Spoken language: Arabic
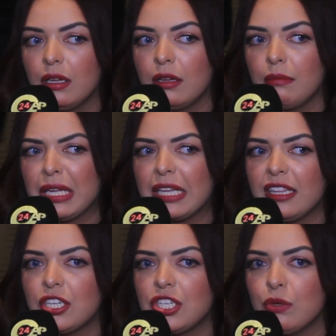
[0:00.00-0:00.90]
ما
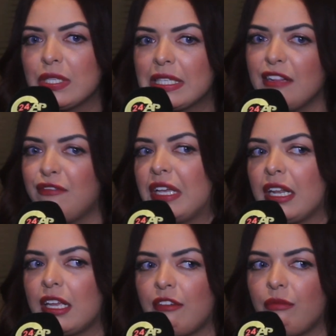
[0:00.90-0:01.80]
يقدرش يوصل
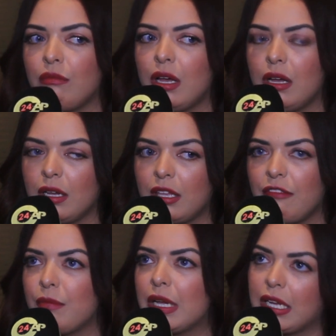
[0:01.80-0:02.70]
الفكره كيف ما
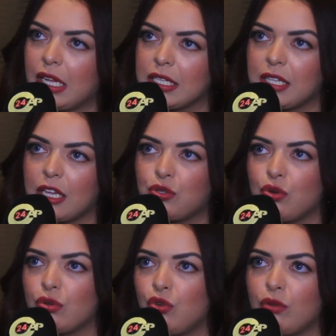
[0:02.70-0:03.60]
كيف ما كان خاصها
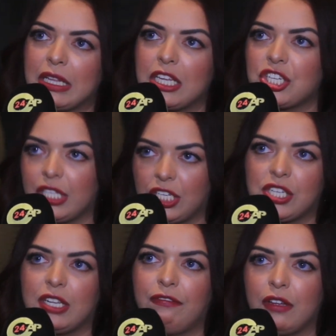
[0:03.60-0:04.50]
تكون كون ما دارش داك
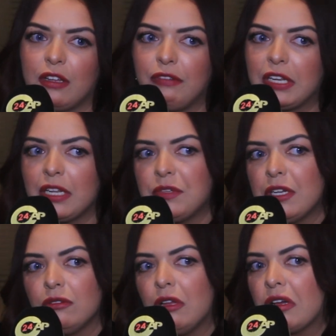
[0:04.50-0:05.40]
الشيء في الكليب
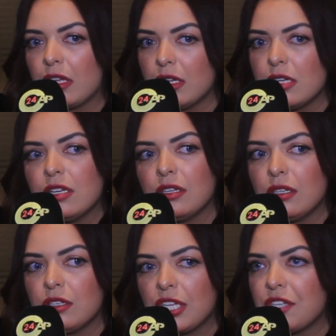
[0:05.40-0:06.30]
ديالو دونك
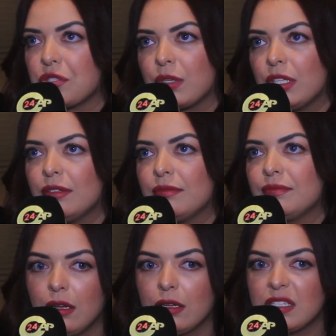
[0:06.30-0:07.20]
جاني زوين
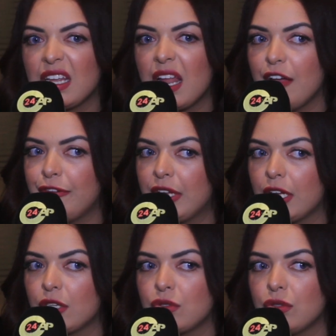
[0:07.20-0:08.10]
بصراحه
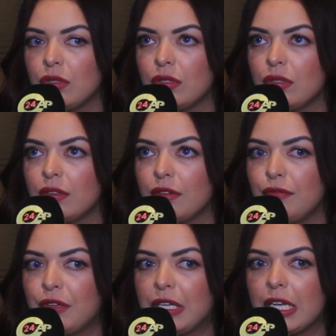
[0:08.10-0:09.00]
فكرت
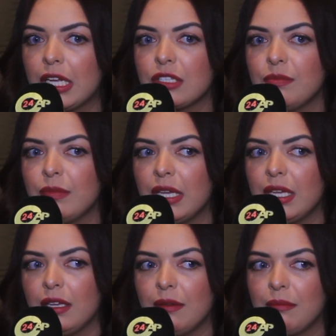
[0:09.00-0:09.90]
فكرت
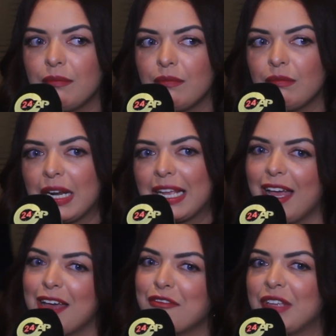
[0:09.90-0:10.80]
مي راك
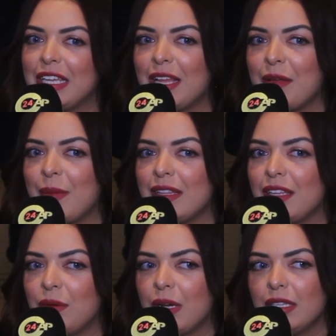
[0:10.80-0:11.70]
عارف يلاه
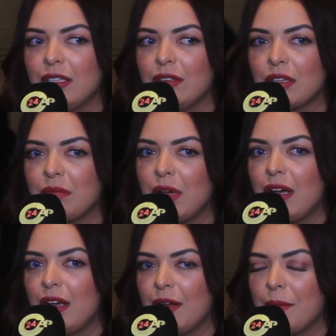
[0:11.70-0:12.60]
باديه وهذا دونك
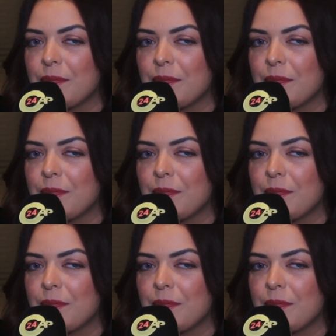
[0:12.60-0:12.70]
ما